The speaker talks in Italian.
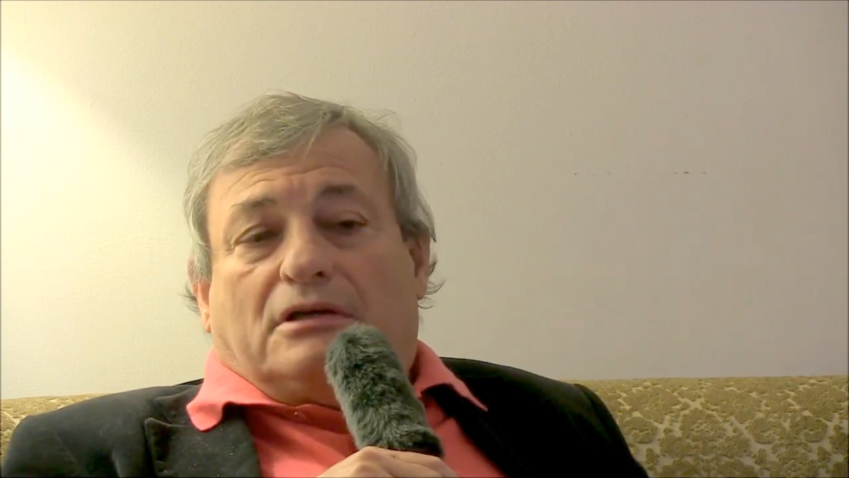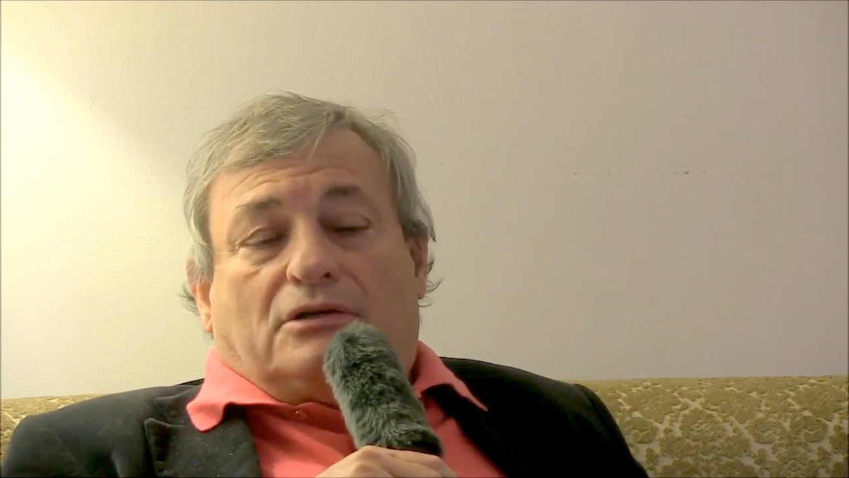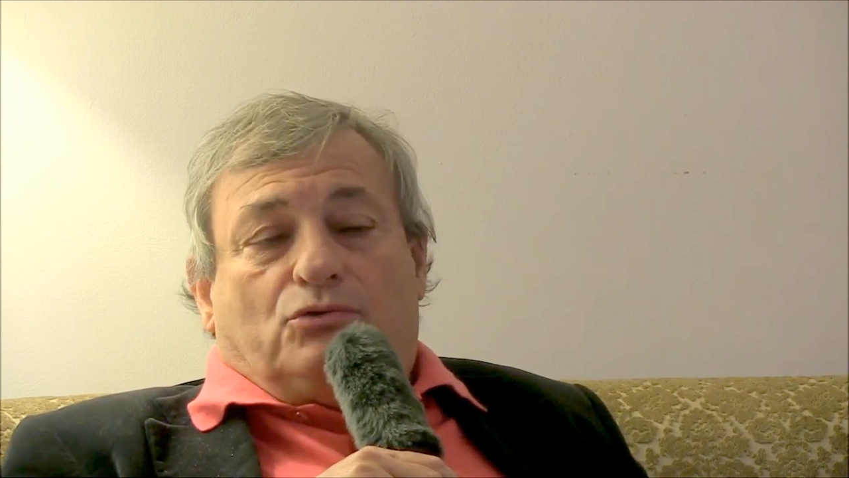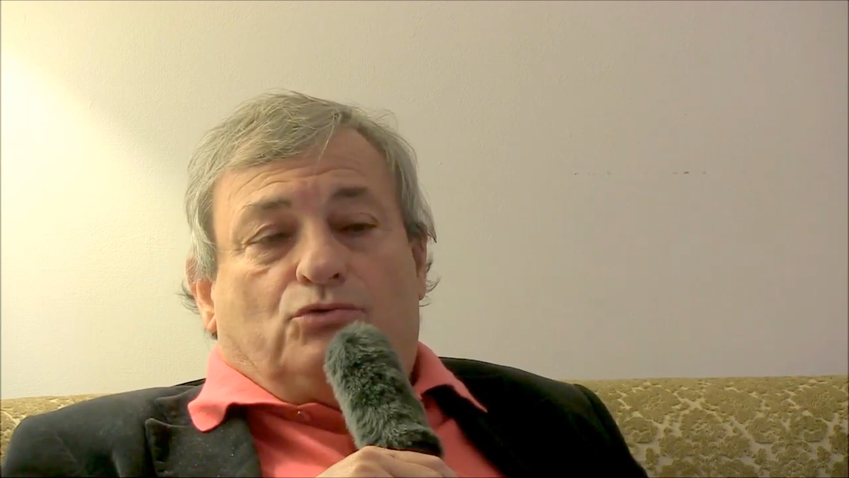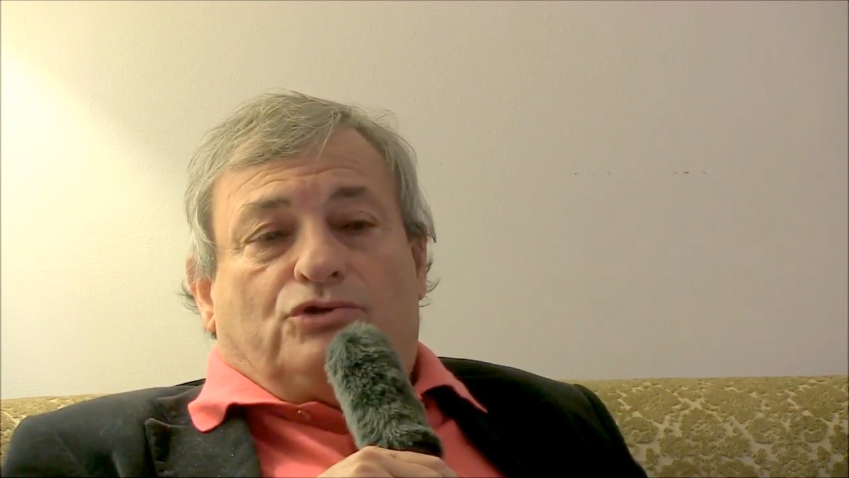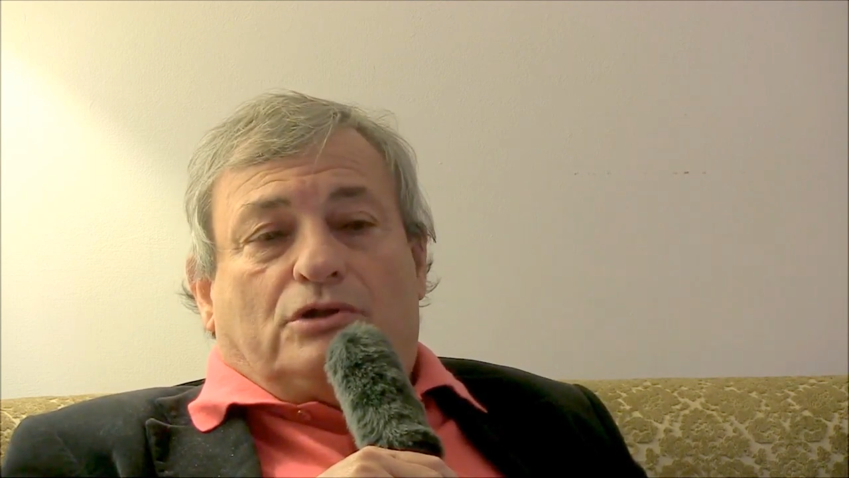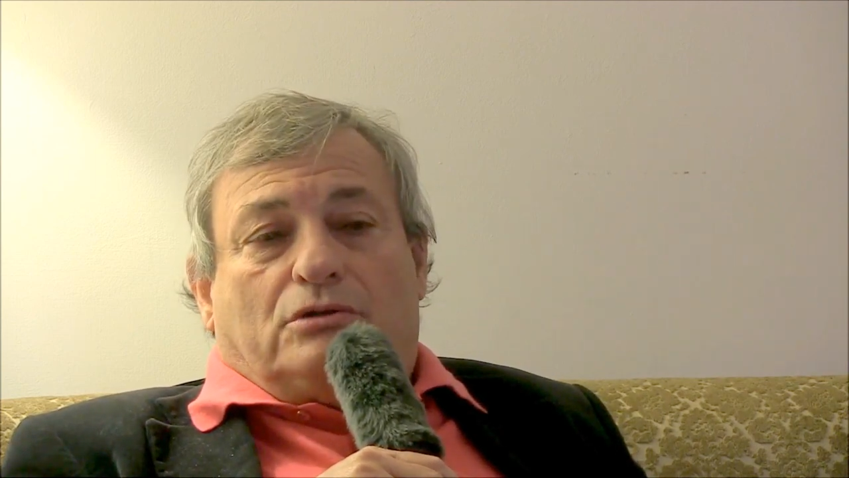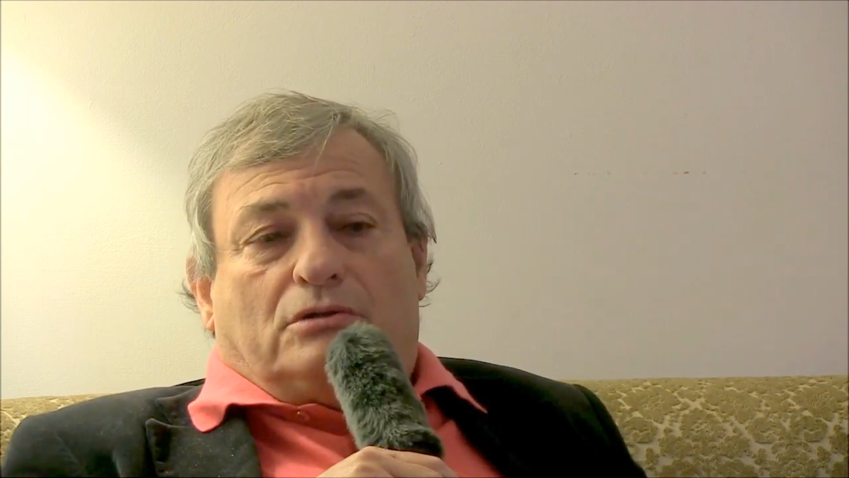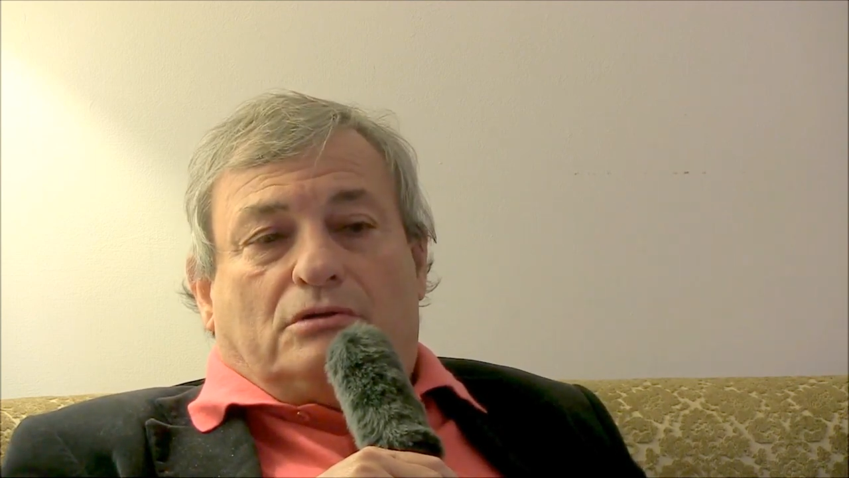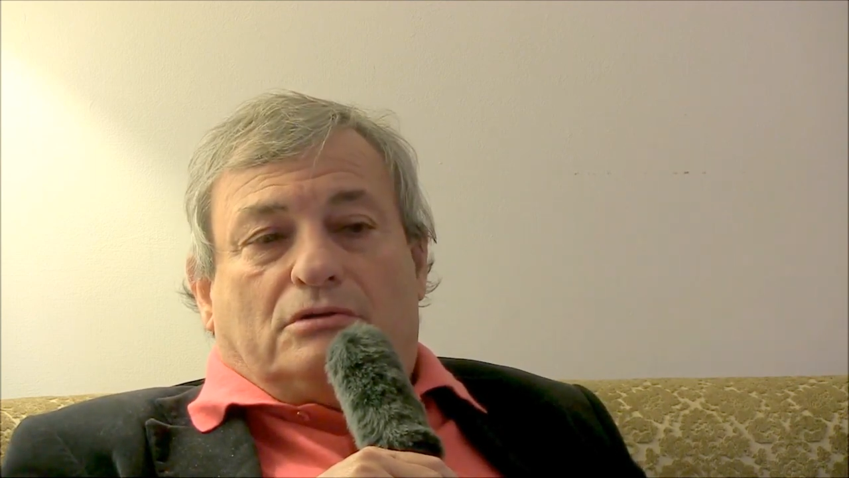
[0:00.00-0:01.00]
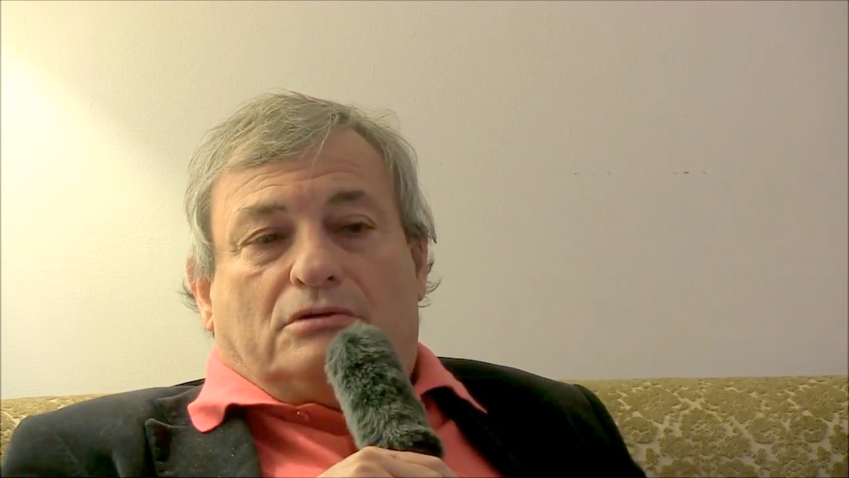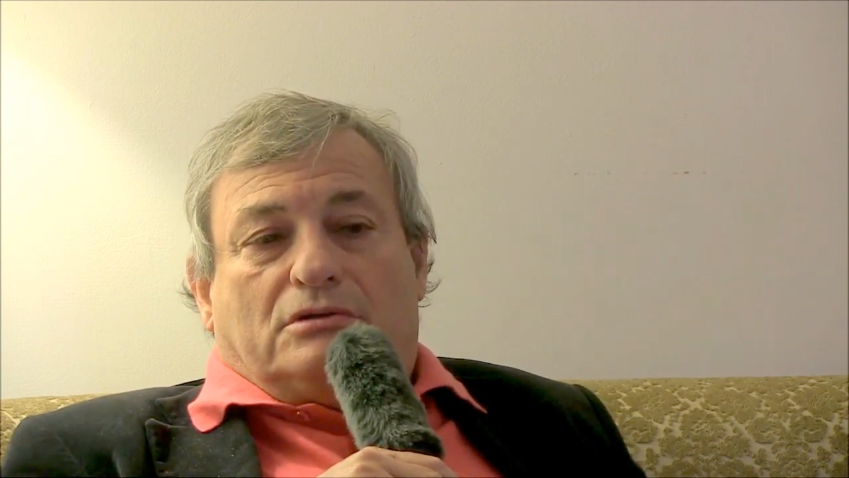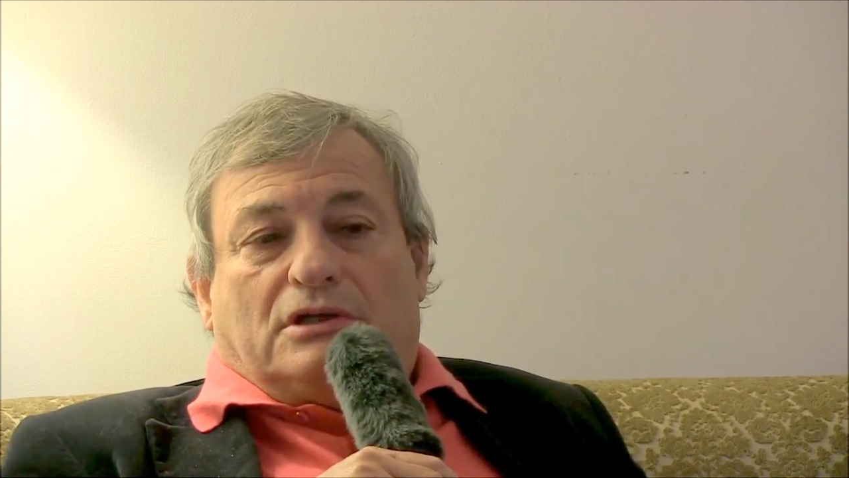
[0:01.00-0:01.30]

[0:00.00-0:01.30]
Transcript: la chiusero,